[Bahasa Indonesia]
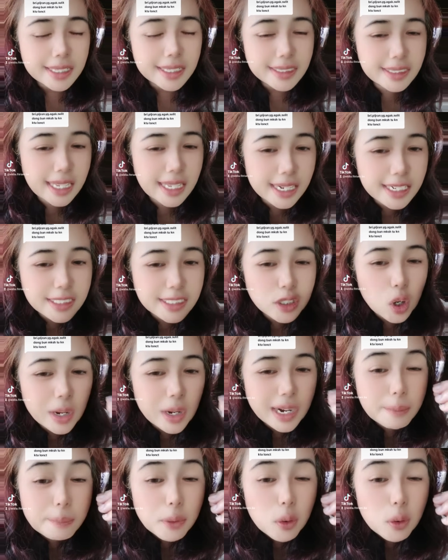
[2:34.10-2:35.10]
Jadi
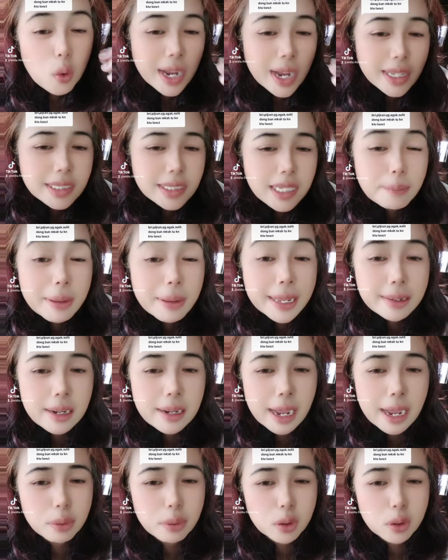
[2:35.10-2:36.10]
seorang penguasa
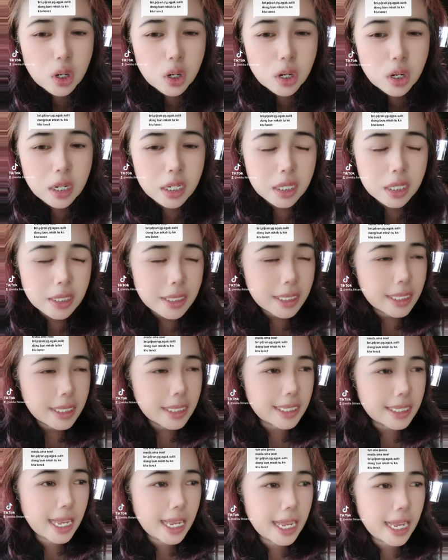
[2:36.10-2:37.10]
beda, Bro.
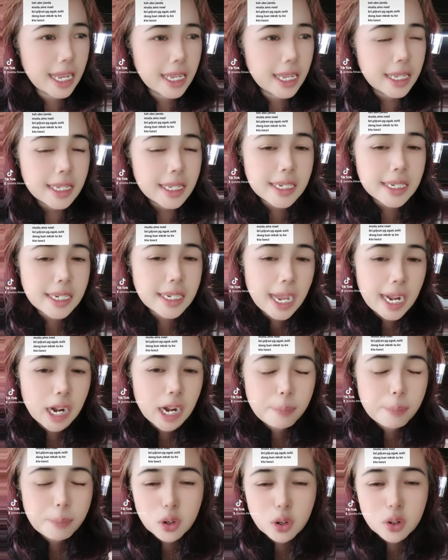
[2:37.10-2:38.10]
Ya.
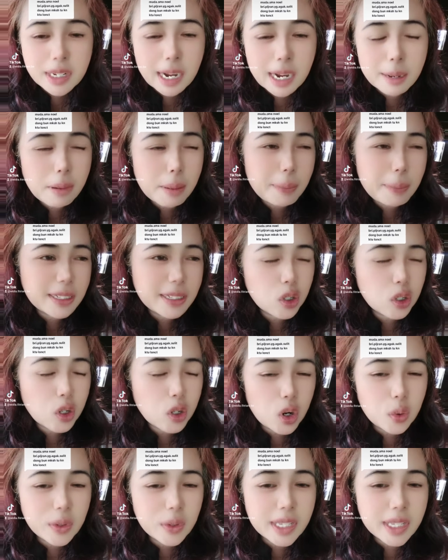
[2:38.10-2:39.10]
Kalau program Bapak
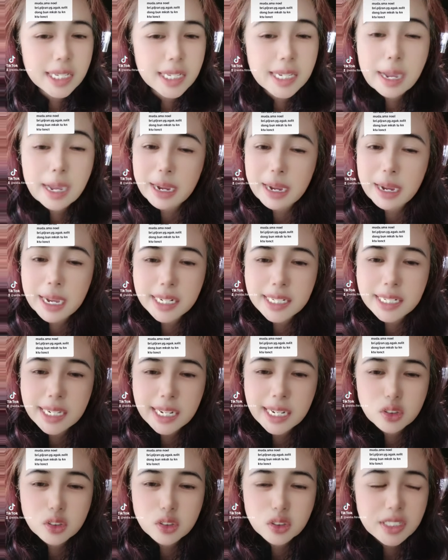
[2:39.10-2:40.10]
Jokowi nggak bakal
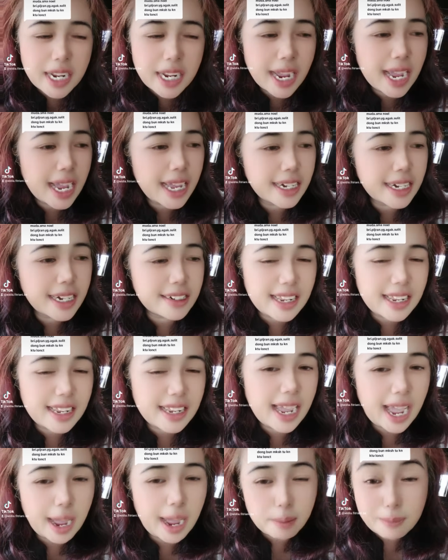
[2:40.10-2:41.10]
dilanjutkan,
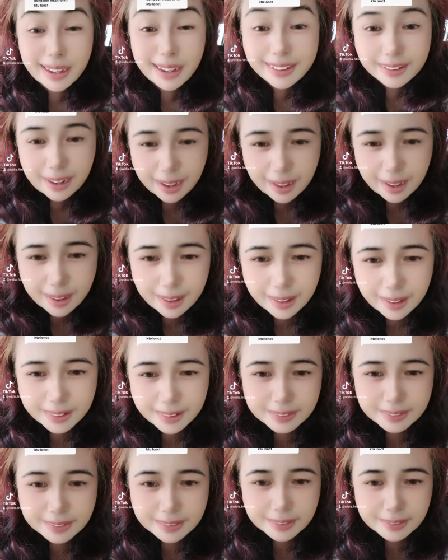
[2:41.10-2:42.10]
ya
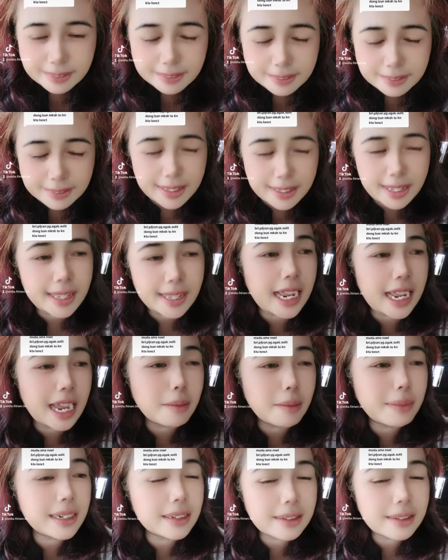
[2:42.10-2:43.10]
amankan. Ya
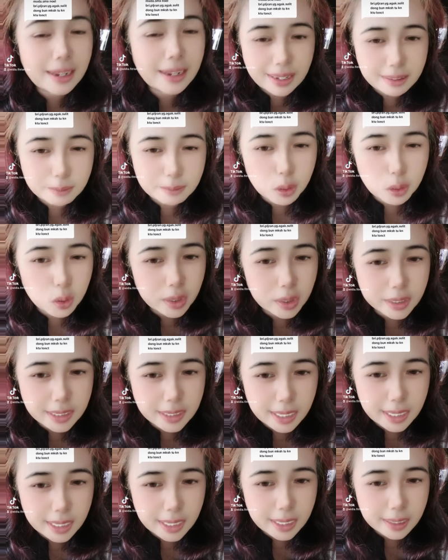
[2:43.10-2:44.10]
diamankan
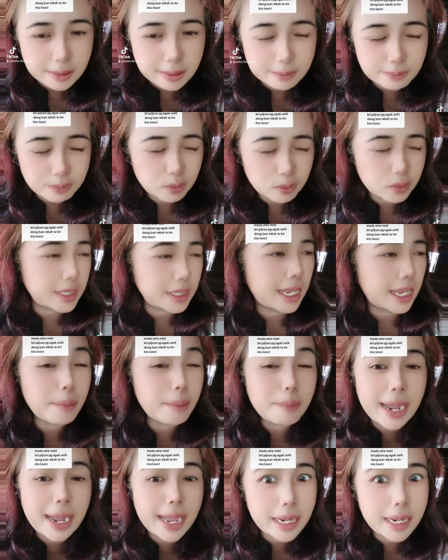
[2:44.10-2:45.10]
pokoknya. Ya
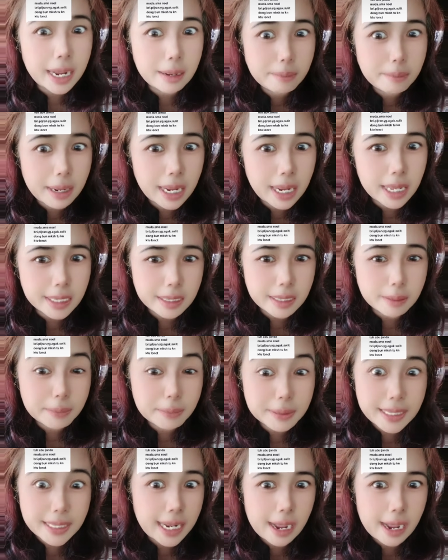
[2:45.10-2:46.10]
aman, aman.
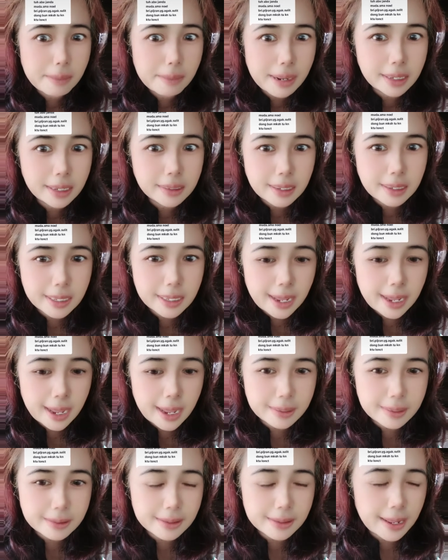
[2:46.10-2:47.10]
Yang penting aman
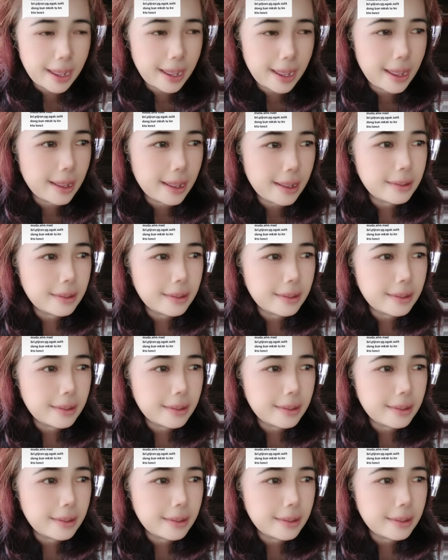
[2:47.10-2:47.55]
kalian ya.